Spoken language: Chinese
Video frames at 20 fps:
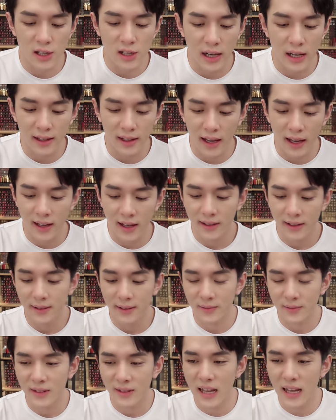雅诗兰黛，
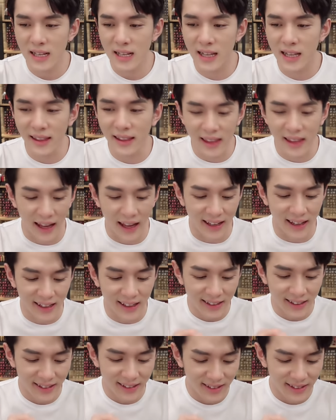雅诗雅诗兰黛，
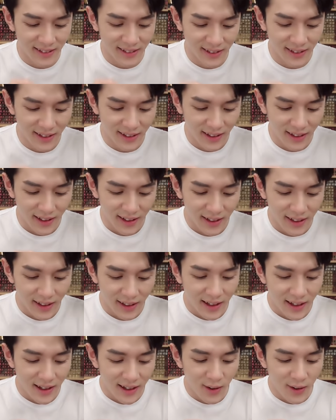雅诗兰
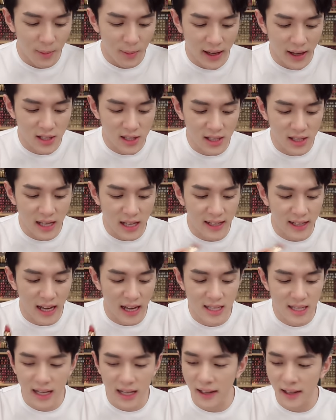黛，我们来试一下
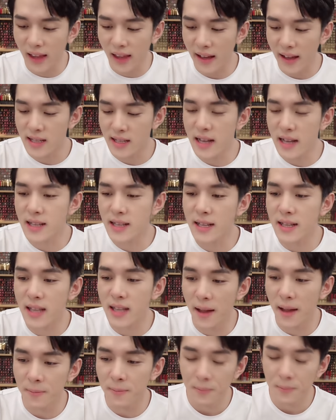雅诗兰黛三三
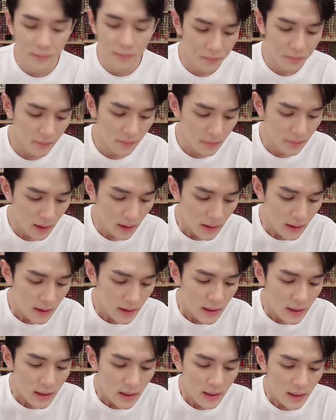三，
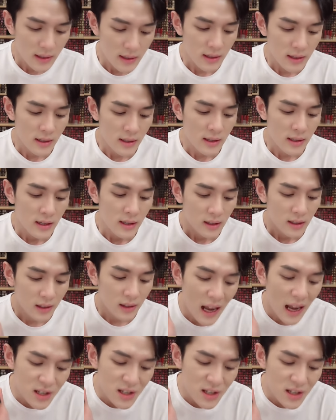雅诗兰黛，